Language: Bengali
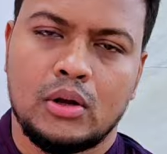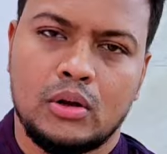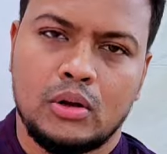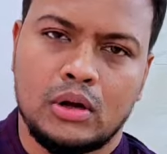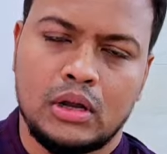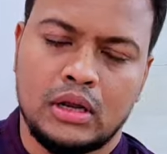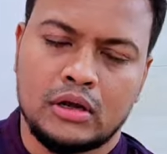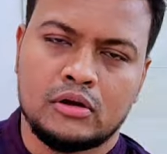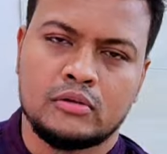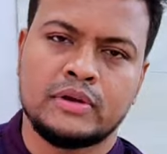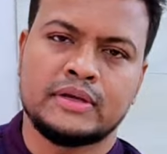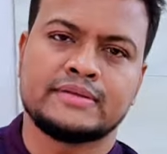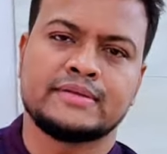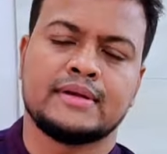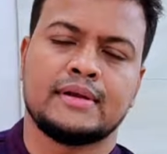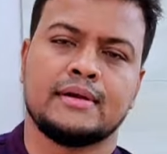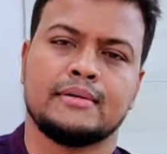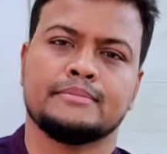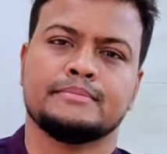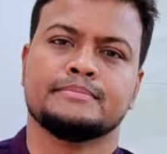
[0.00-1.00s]
ওয়ালাইকুম
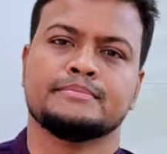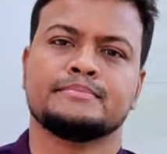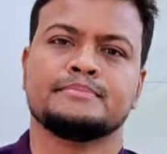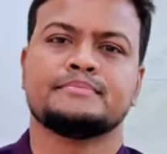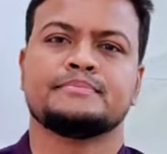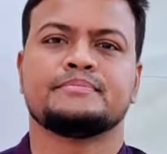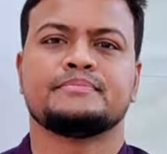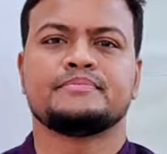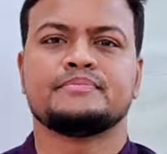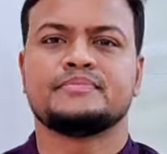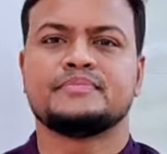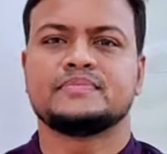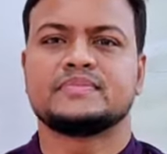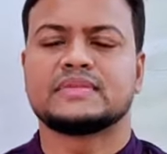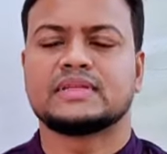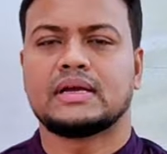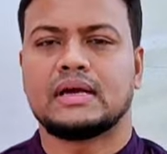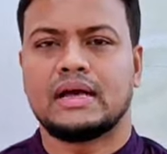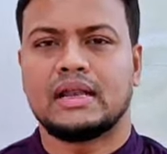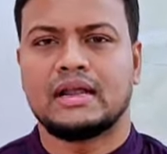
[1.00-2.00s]
আসসালাম ভাই কেমন আছেন
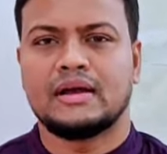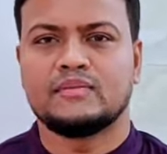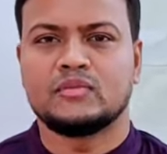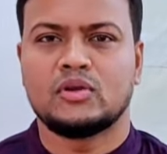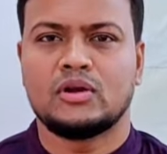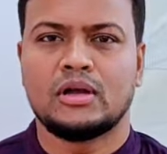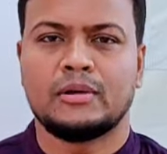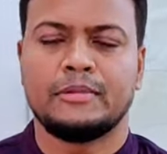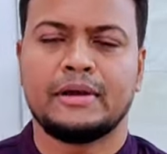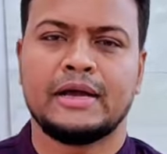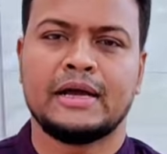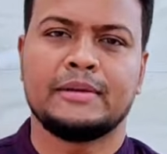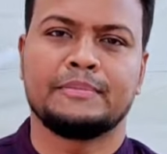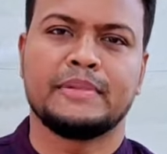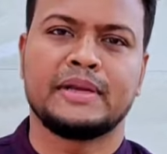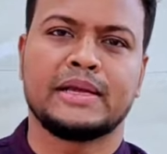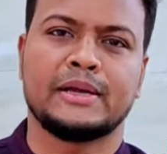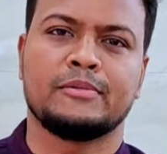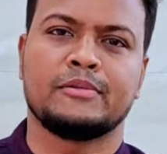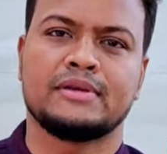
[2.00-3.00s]
আলহামদুলিল্লাহ ভাই আপনি
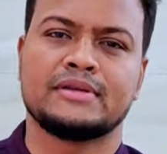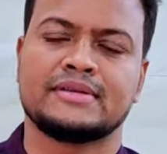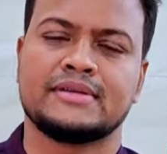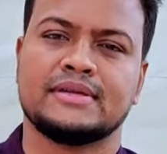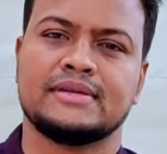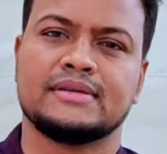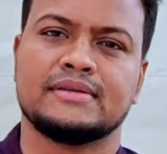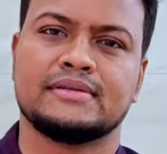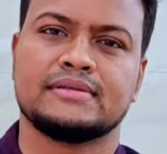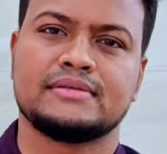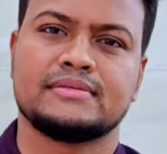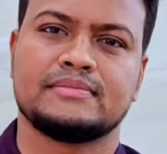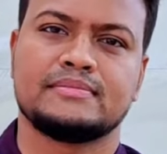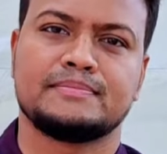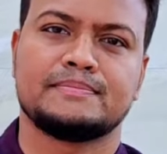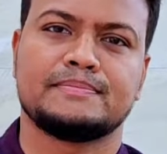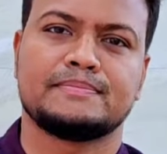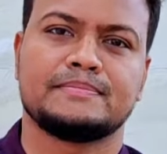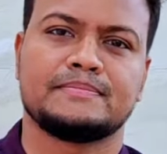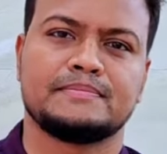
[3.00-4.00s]
কেমন আছেন আলহামদুলিল্লাহ
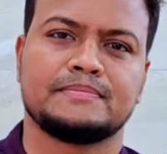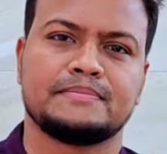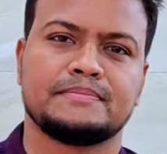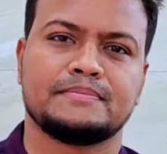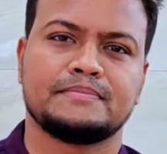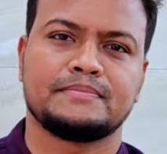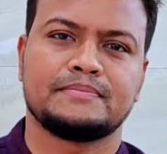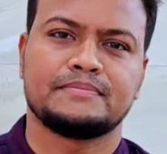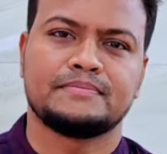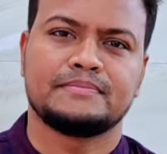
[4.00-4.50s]
ভাই এখানে